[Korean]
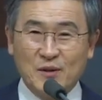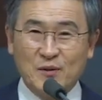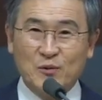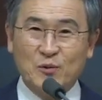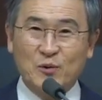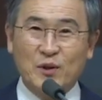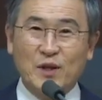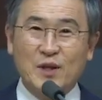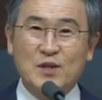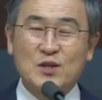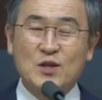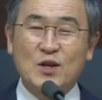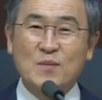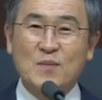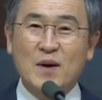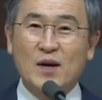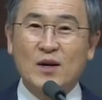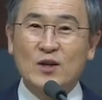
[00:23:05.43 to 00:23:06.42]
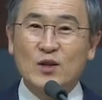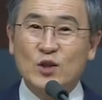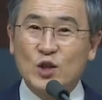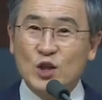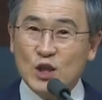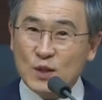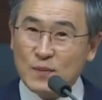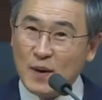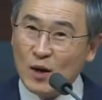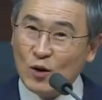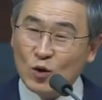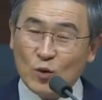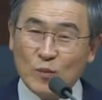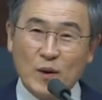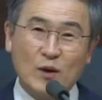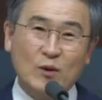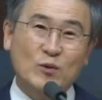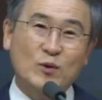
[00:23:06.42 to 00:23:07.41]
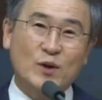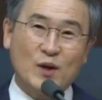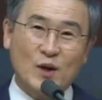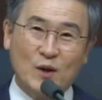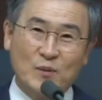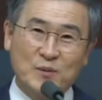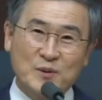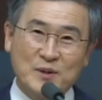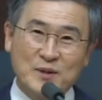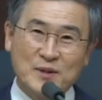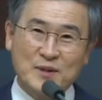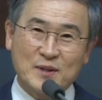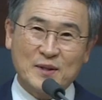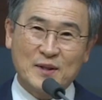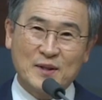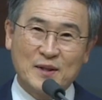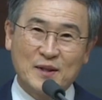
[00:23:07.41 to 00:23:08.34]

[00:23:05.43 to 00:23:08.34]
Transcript: 우리의 절망을 희망으로 바꾸게 하옵소서.